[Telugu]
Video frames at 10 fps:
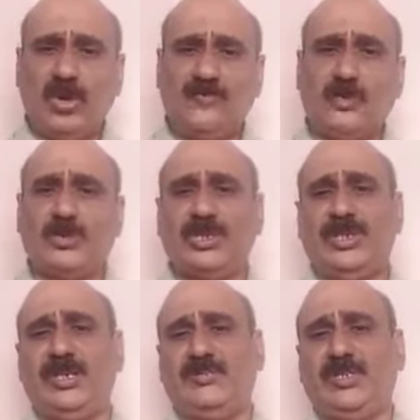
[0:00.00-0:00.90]
ఒక ఫ్యూచర్
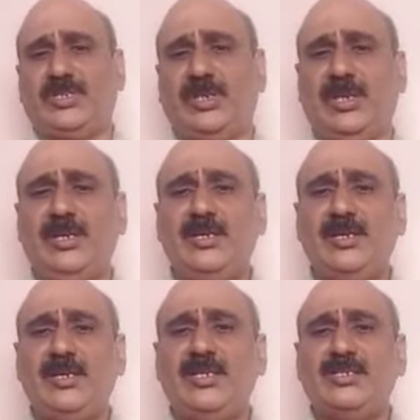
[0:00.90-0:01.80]
డేట్ వేసి కానీ
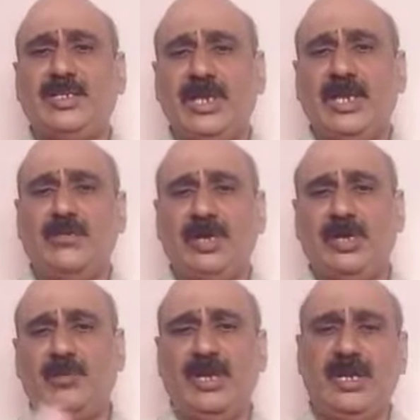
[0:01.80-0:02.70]
సి
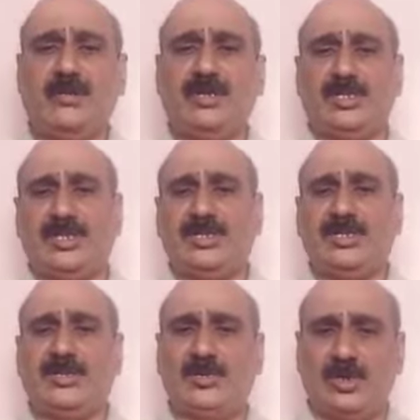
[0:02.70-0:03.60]
అనేవాడికి బి అనేవాడు చెక్
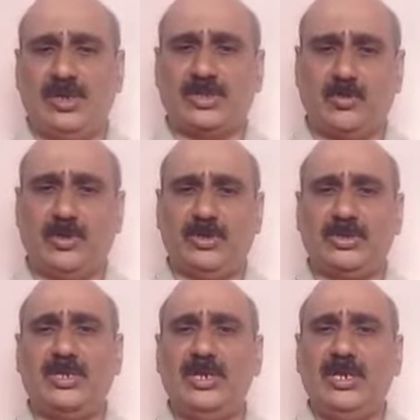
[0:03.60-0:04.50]
ఇచ్చాడు అనుకోండి సపోజ్
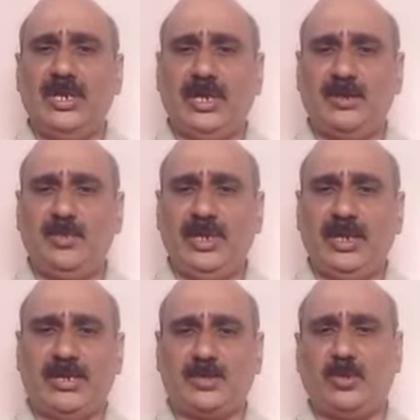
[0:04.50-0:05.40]
ఇక్కడ
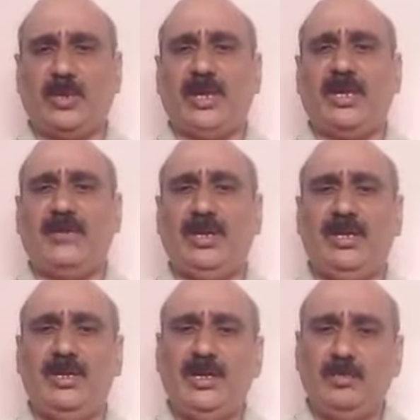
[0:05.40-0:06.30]
బీకి లక్ష రూపాయలు రావాలి
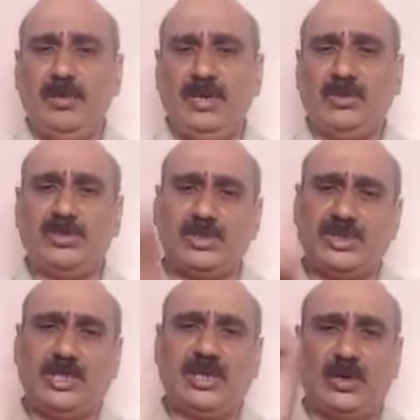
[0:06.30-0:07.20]
బి వచ్చి
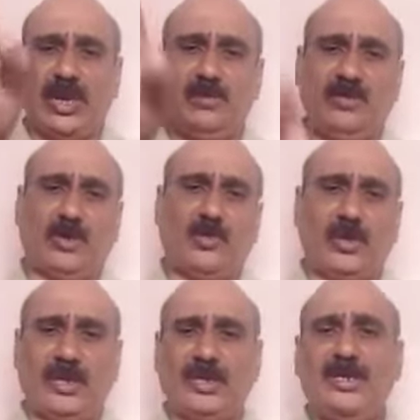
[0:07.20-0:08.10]
సికి ఒక యాభై వేల
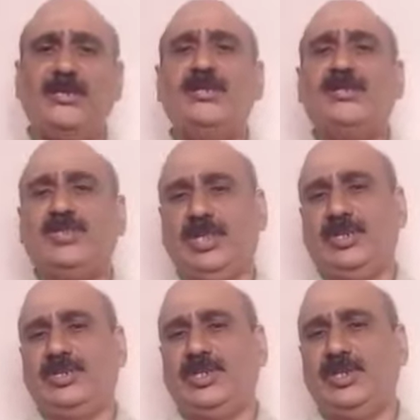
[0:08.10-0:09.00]
రూపాయలకి
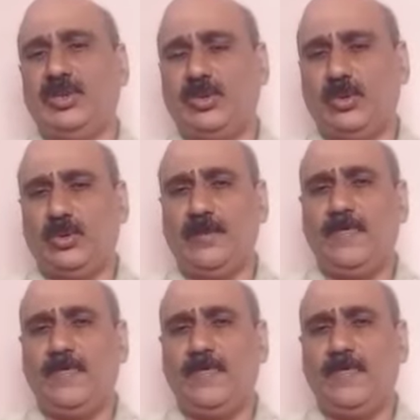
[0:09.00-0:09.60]
చెక్ ఇచ్చాడు ఎందుకు